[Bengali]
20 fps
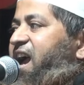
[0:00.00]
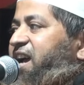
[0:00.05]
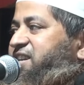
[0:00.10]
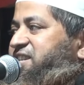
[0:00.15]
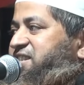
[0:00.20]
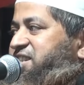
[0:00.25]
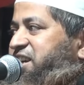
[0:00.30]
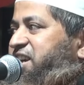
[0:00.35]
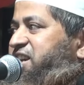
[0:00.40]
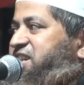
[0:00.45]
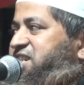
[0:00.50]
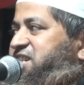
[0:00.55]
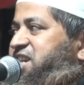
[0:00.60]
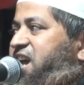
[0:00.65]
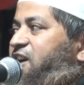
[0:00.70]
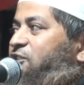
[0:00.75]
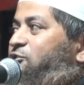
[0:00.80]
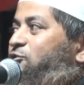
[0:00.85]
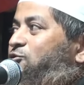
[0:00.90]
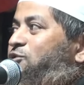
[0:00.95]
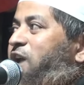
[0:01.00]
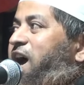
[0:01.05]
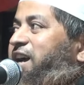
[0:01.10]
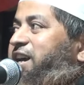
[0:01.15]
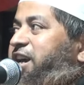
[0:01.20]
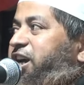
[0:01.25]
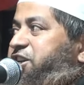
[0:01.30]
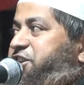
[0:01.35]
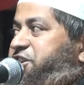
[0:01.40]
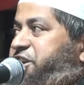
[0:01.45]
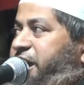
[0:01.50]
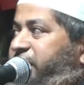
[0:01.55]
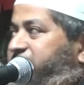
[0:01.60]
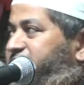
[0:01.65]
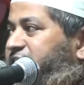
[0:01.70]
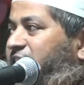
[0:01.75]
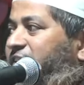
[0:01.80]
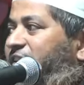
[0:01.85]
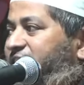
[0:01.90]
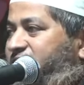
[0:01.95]
এক চিকিৎসা গুণাকে ঠেক
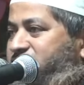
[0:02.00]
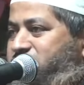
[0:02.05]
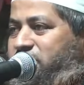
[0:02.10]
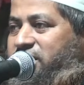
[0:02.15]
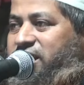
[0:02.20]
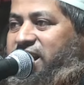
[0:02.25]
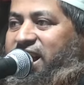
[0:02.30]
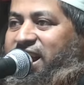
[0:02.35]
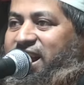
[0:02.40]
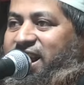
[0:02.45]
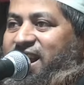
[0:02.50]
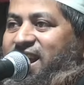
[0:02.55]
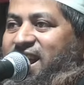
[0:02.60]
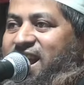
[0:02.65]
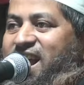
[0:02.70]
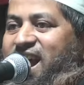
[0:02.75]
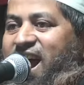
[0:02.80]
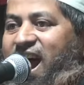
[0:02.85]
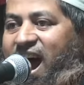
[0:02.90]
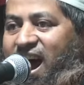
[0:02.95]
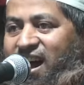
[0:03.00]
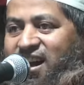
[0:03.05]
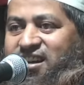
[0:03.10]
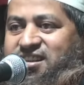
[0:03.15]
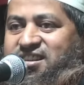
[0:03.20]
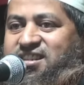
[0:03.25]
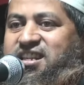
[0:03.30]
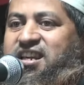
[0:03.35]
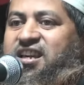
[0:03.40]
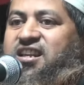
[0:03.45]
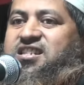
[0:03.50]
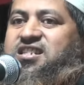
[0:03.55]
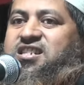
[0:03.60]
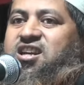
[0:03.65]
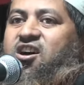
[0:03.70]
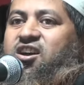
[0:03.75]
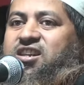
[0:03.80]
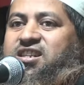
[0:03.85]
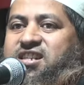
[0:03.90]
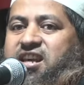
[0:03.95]
দেওয়ার জন্যে আরেক
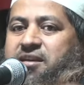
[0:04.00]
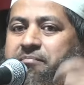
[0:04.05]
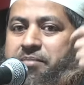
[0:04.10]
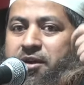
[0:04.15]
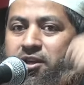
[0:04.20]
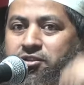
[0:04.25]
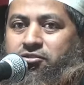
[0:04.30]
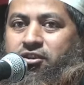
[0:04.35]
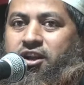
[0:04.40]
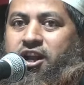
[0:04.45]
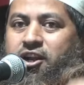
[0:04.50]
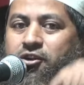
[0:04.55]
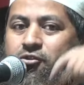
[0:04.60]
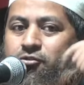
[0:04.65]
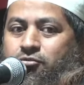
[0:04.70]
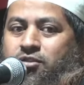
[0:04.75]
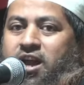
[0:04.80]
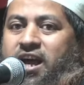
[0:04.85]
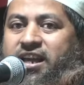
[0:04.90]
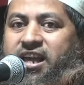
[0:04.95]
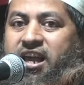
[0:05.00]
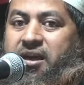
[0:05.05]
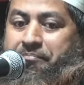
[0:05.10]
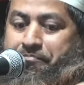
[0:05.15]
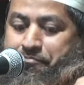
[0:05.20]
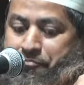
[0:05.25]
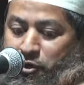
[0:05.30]
চিকিৎসা হচ্ছে ভেতরের গুণাকে